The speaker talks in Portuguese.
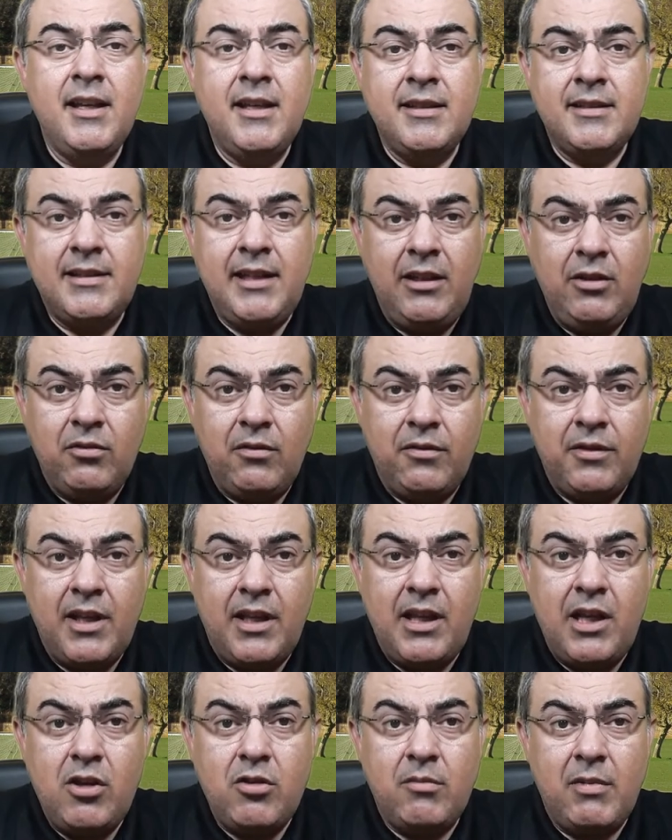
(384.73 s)
sem dúvida
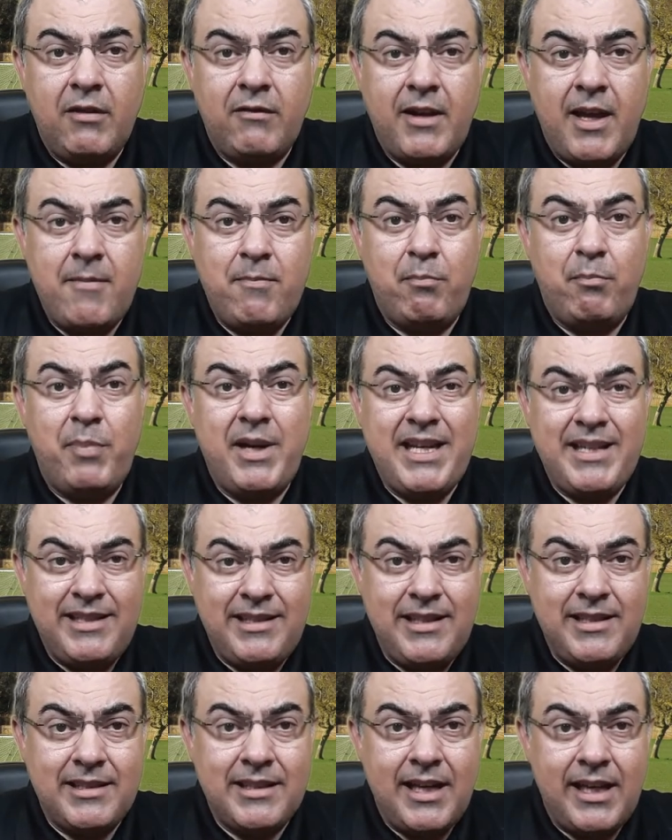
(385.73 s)
nenhuma vai
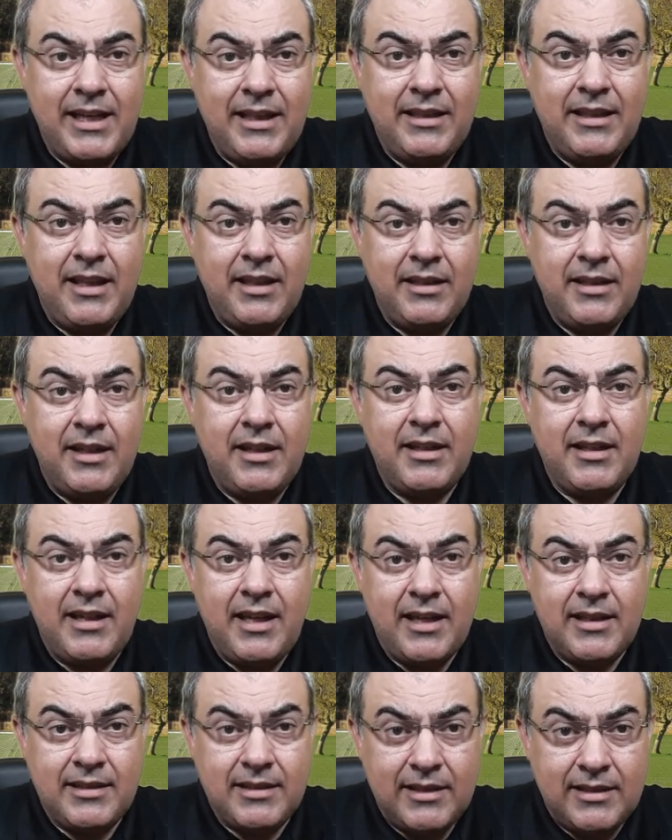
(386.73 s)
precisar entender
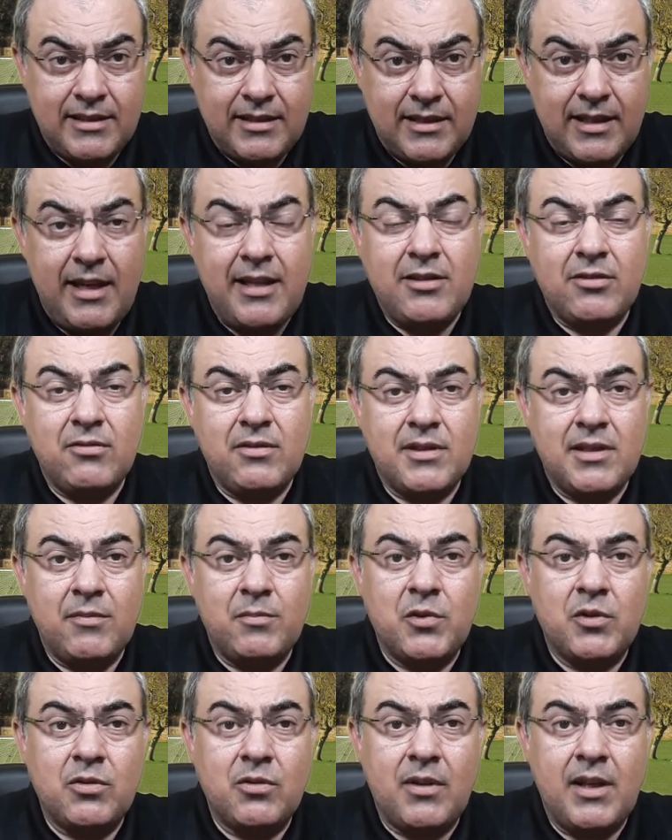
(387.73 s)
que essas três
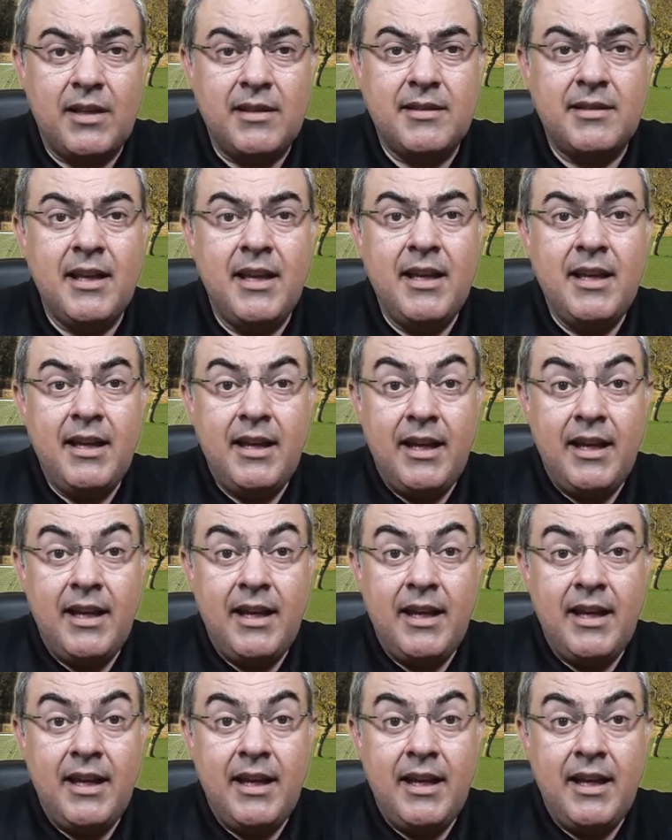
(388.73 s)
concepções